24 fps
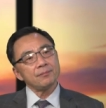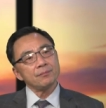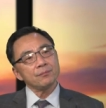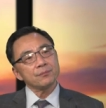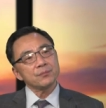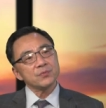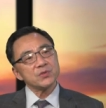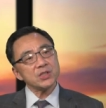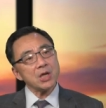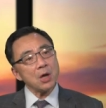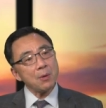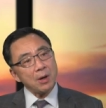
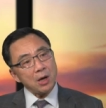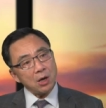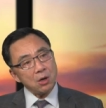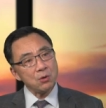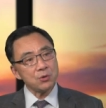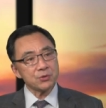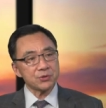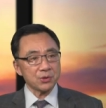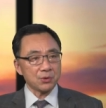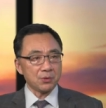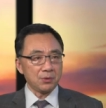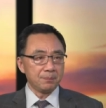再往
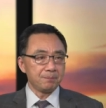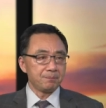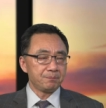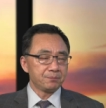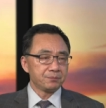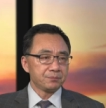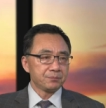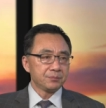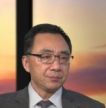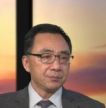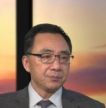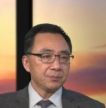后走，
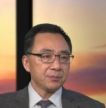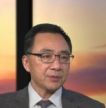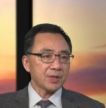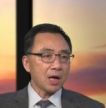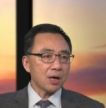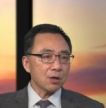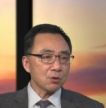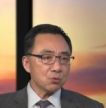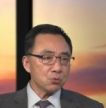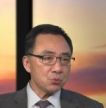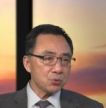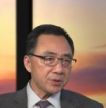
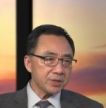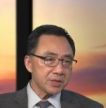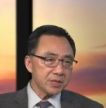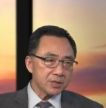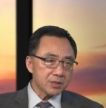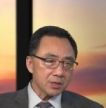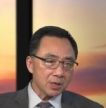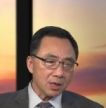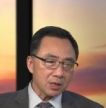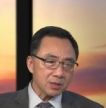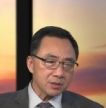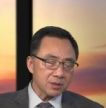当顾顺
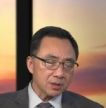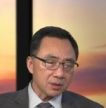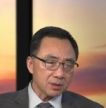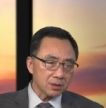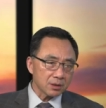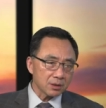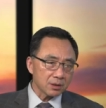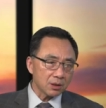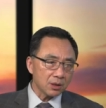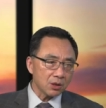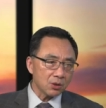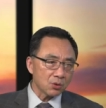章这
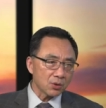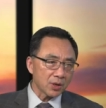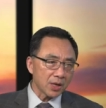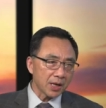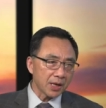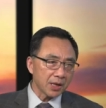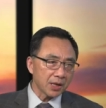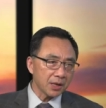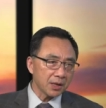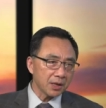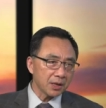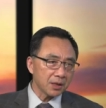个后
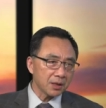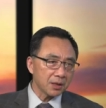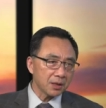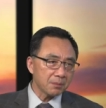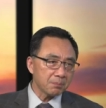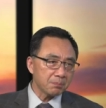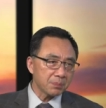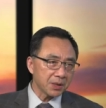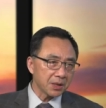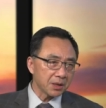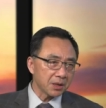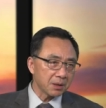来
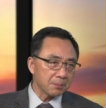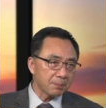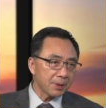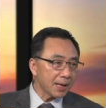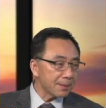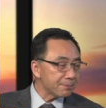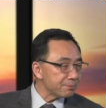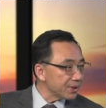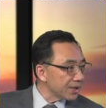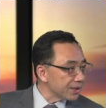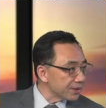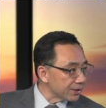被
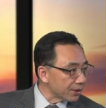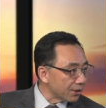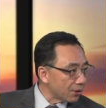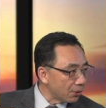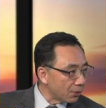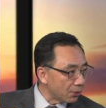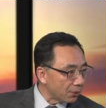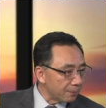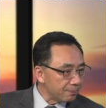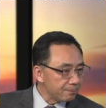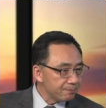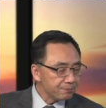叛变以
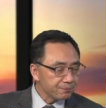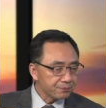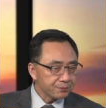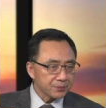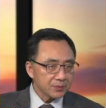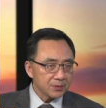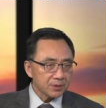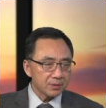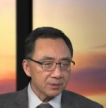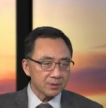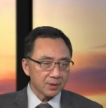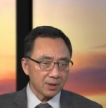后，
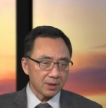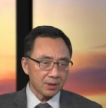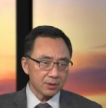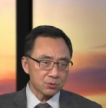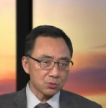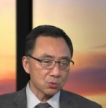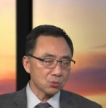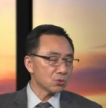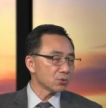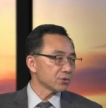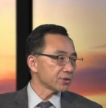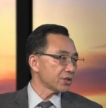那
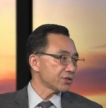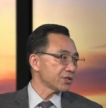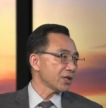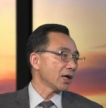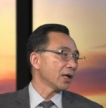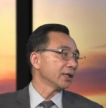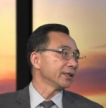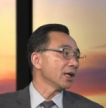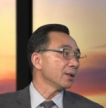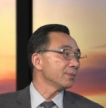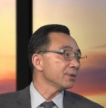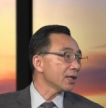中共在上
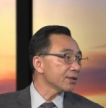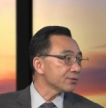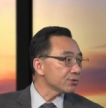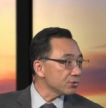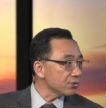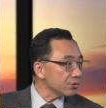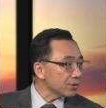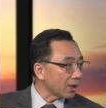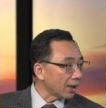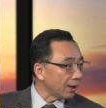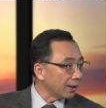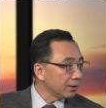海待不下
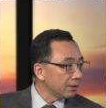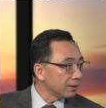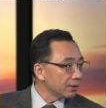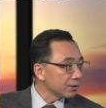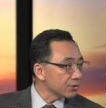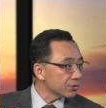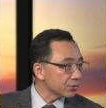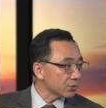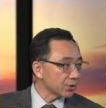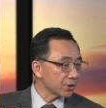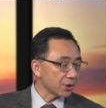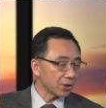去了，
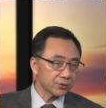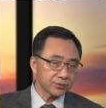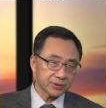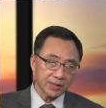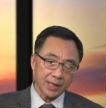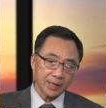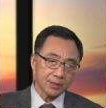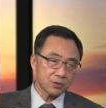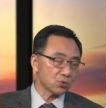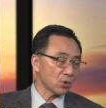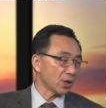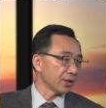所以后
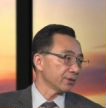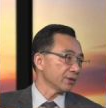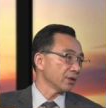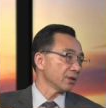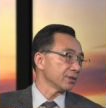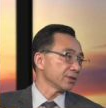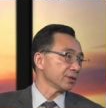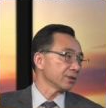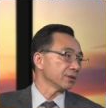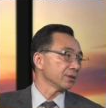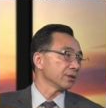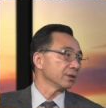才转到
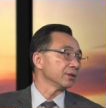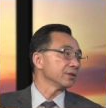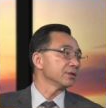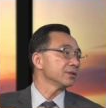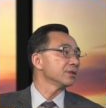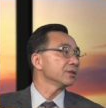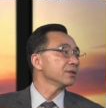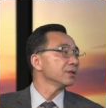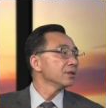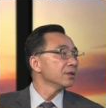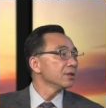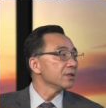这个
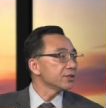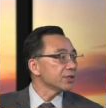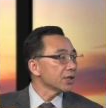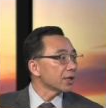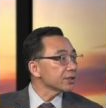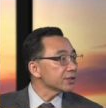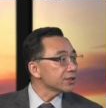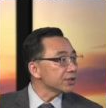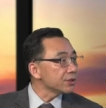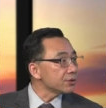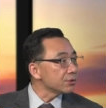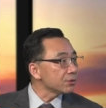江
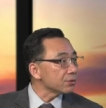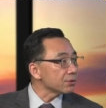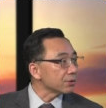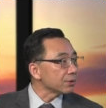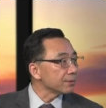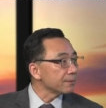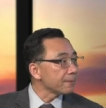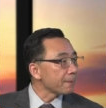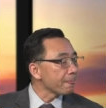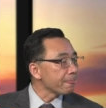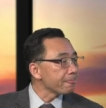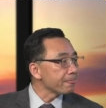西去，
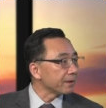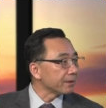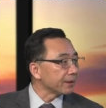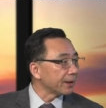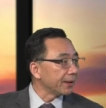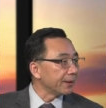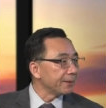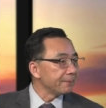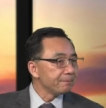对吧？